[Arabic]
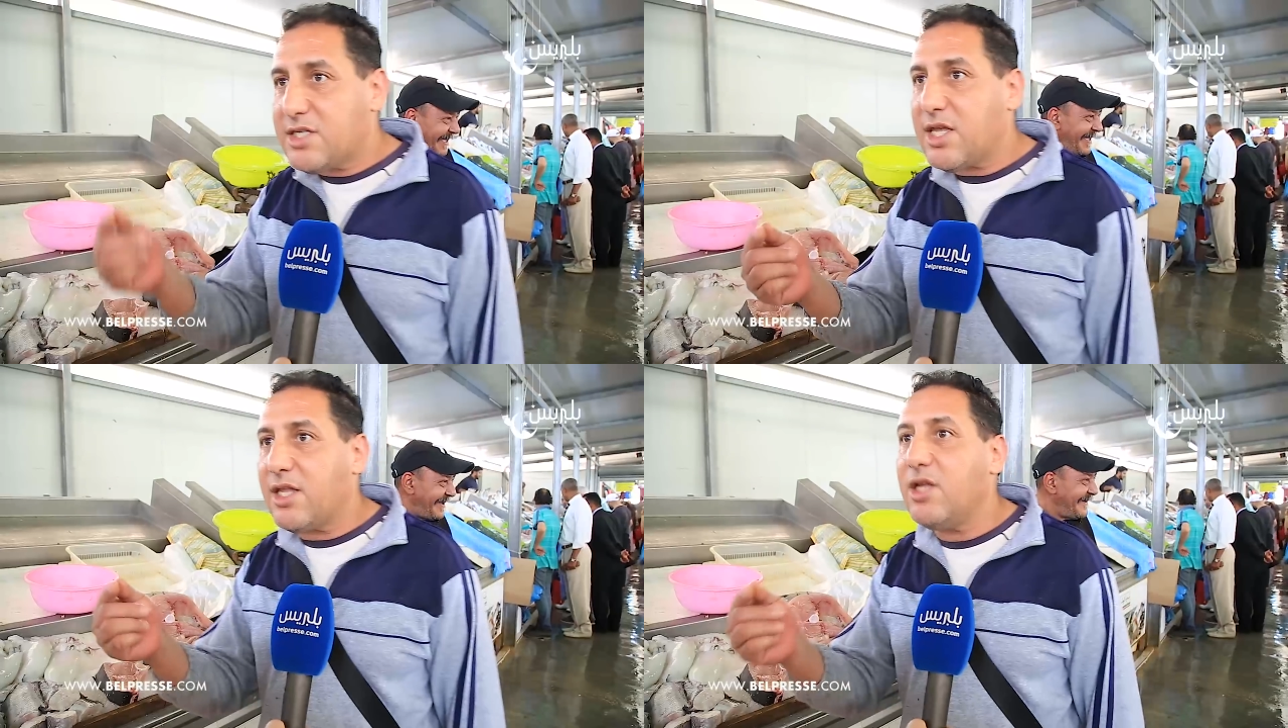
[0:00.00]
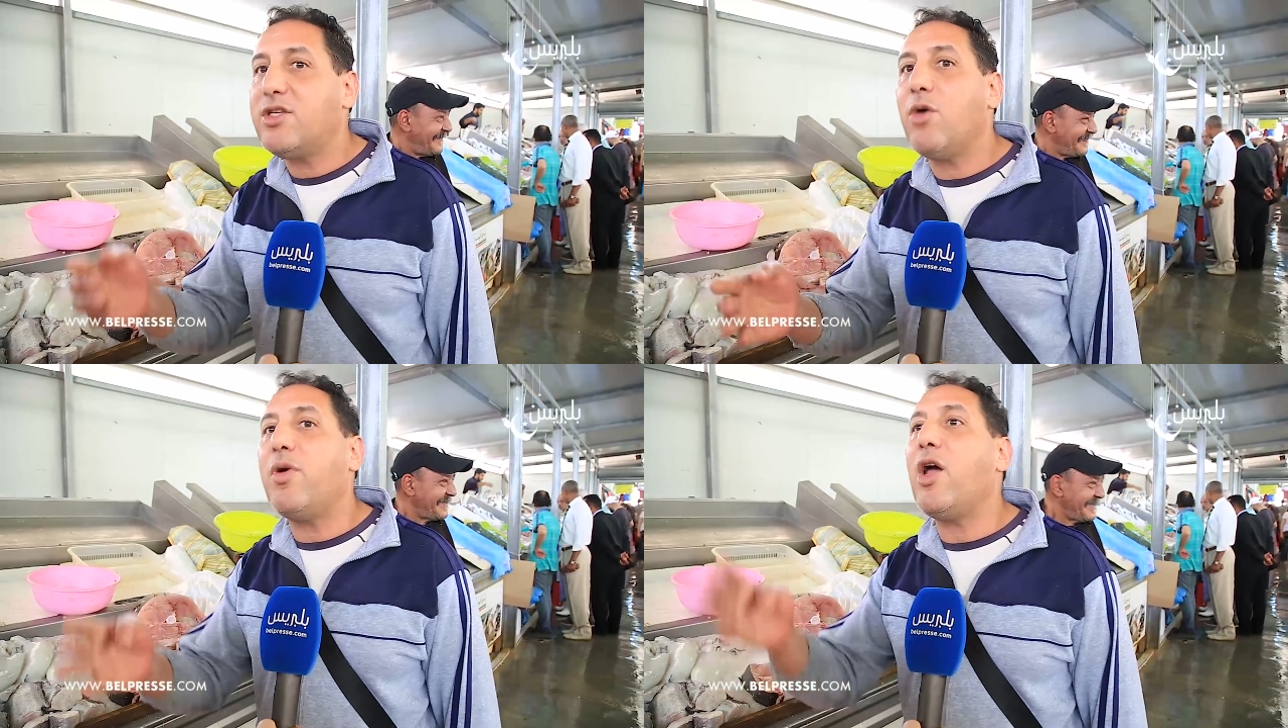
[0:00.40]
السردين
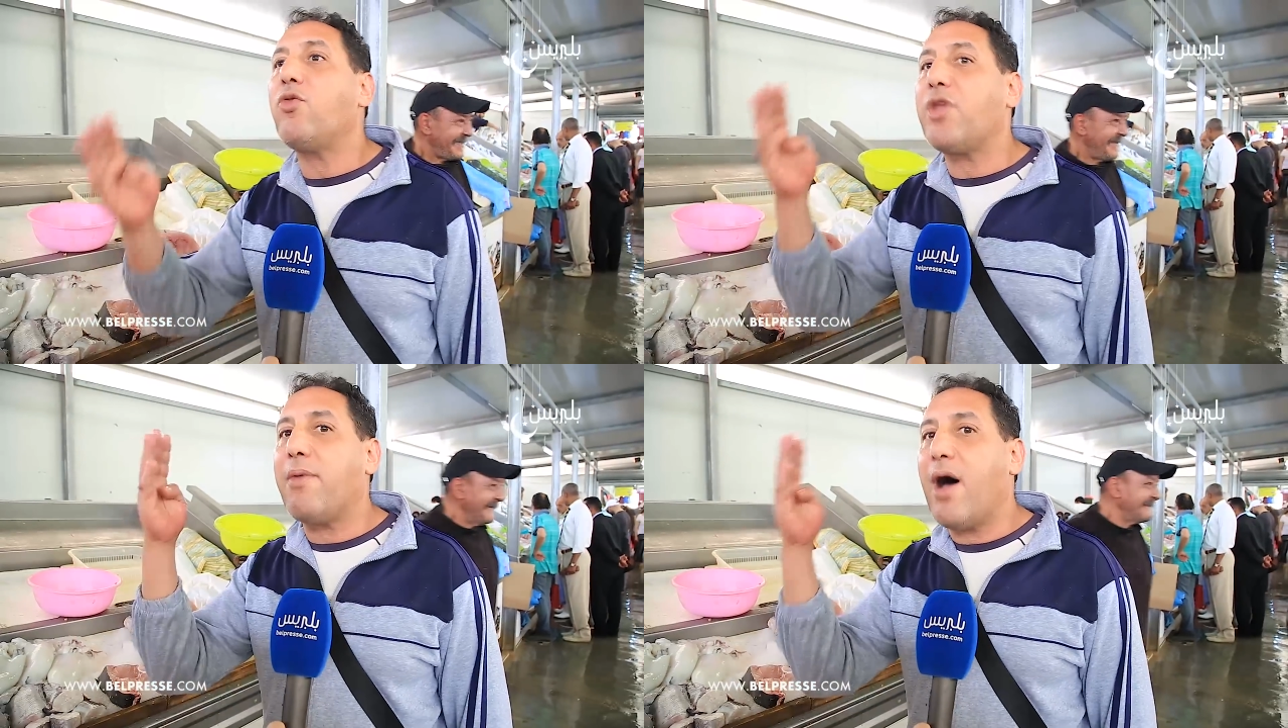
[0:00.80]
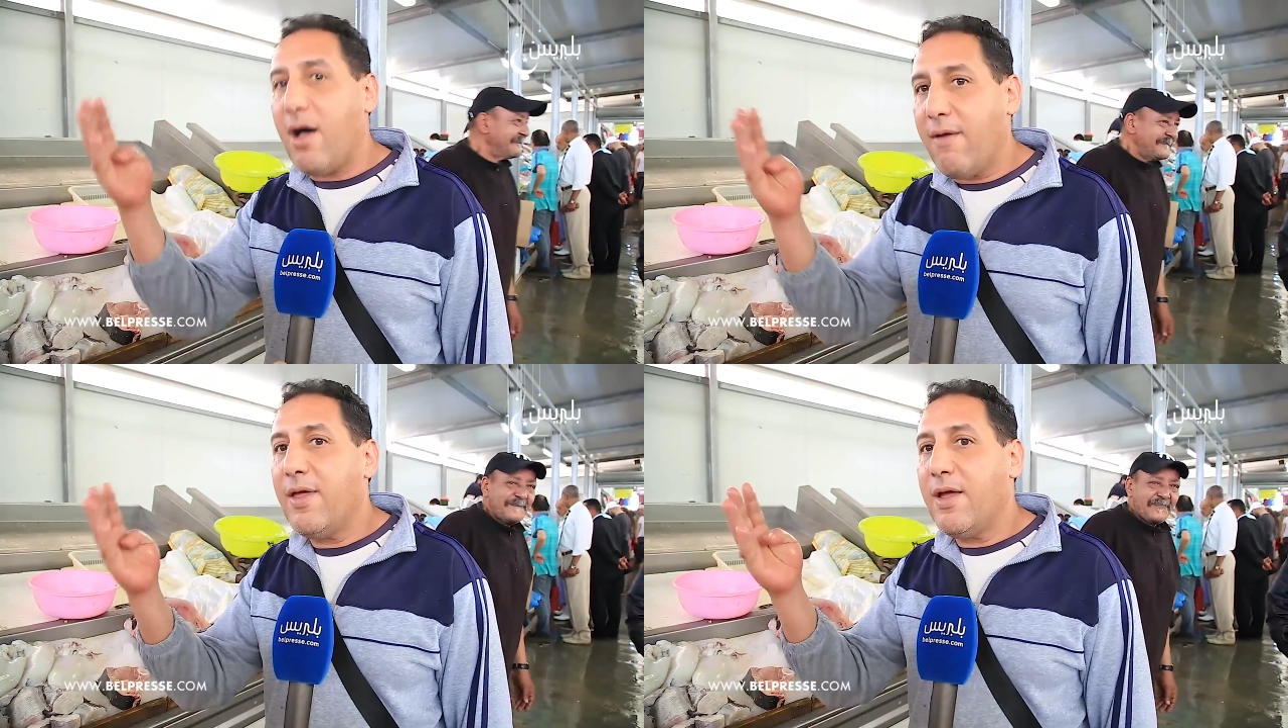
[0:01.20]
تيبغي ياخذ
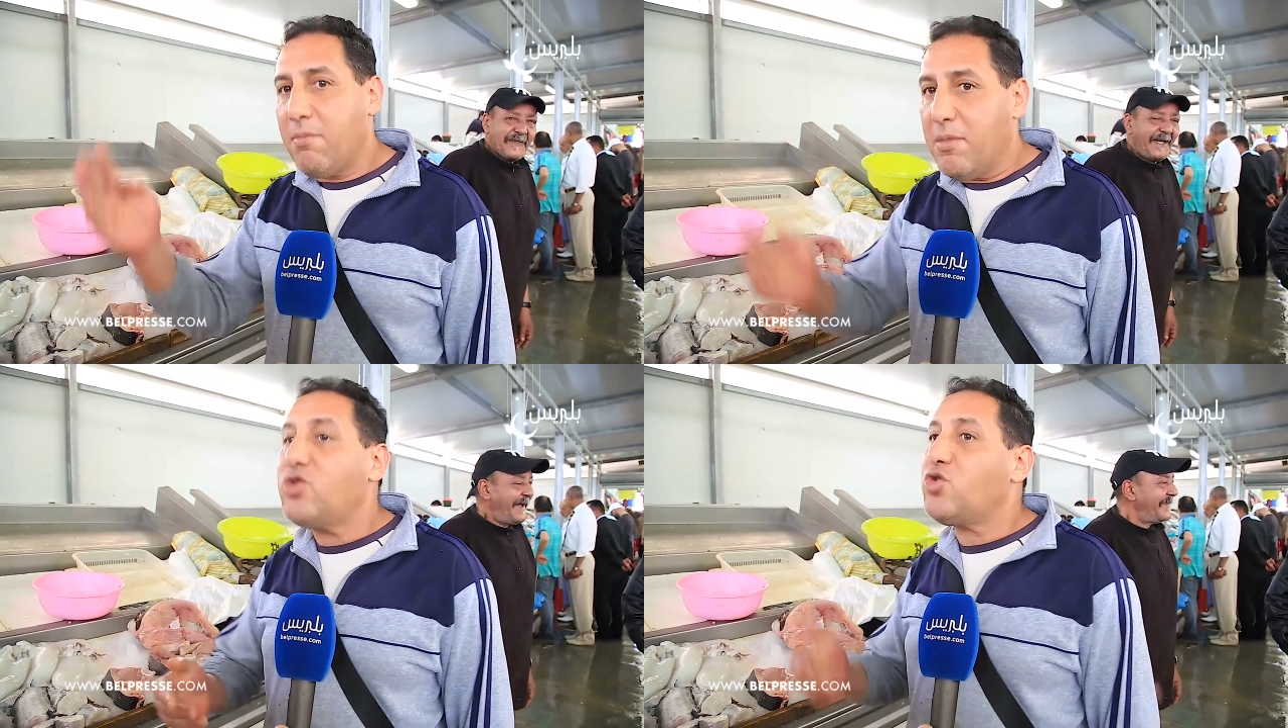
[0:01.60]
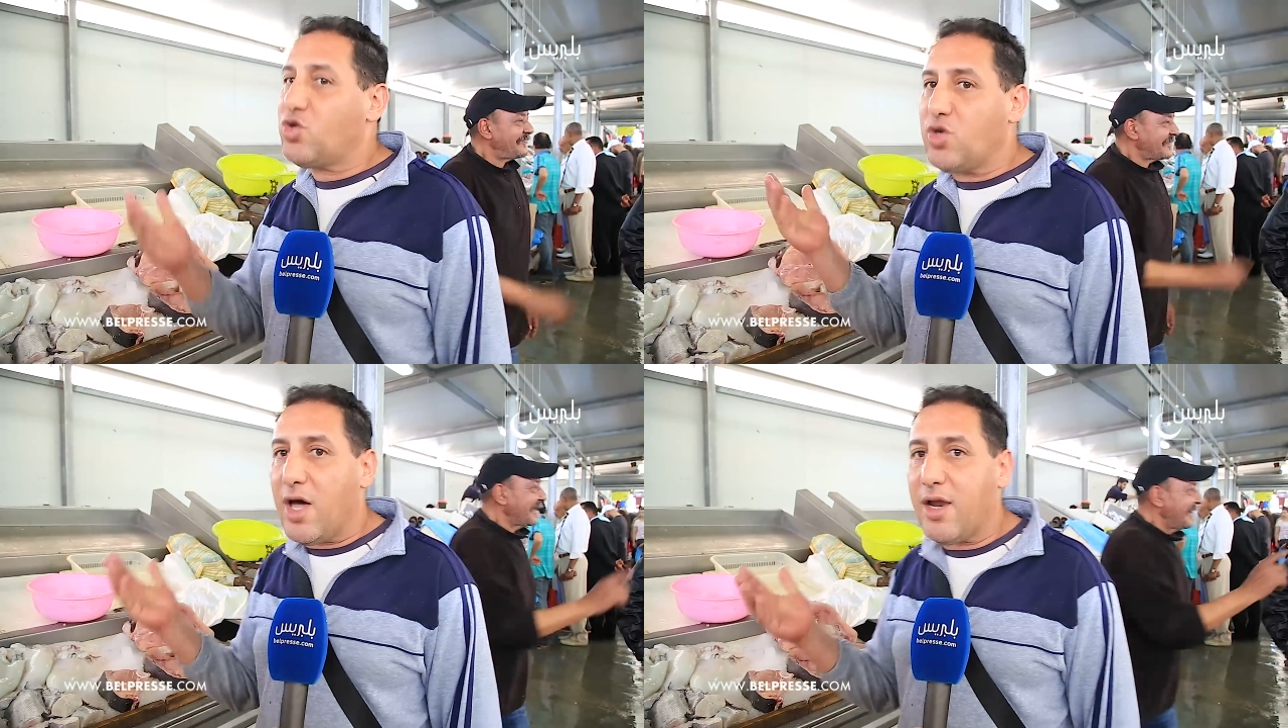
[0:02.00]
اربعه من
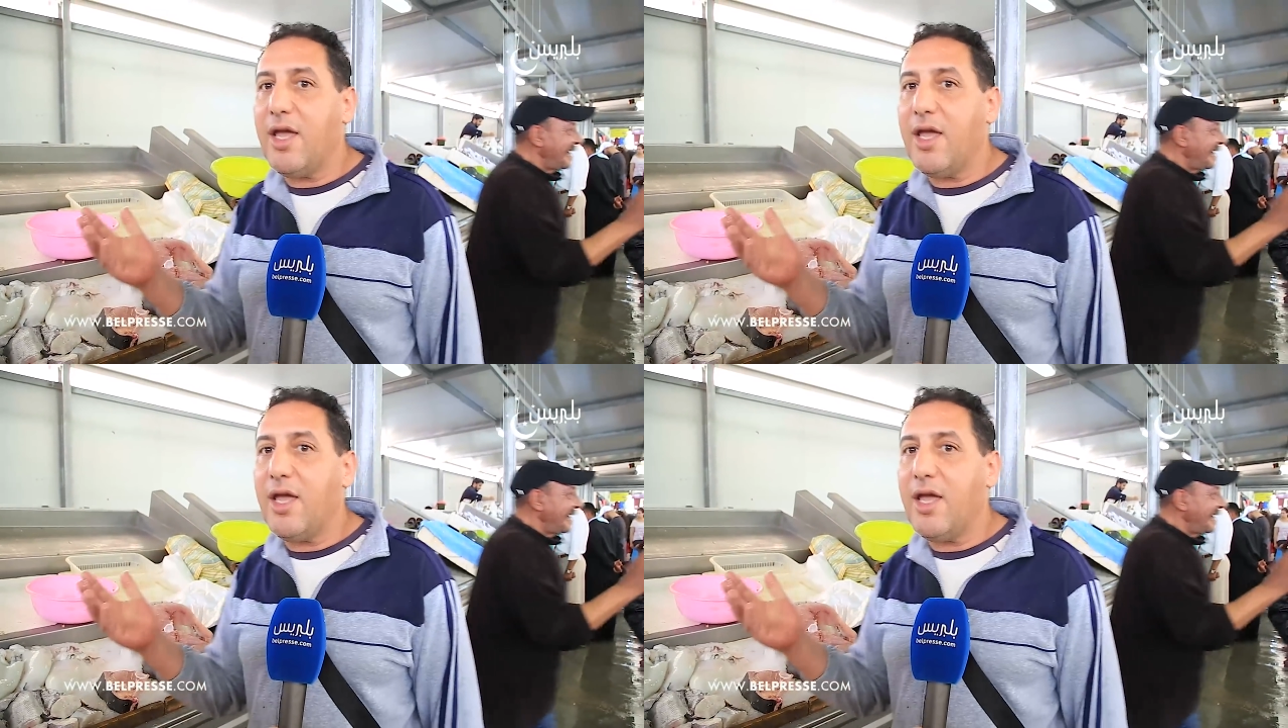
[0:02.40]
التجار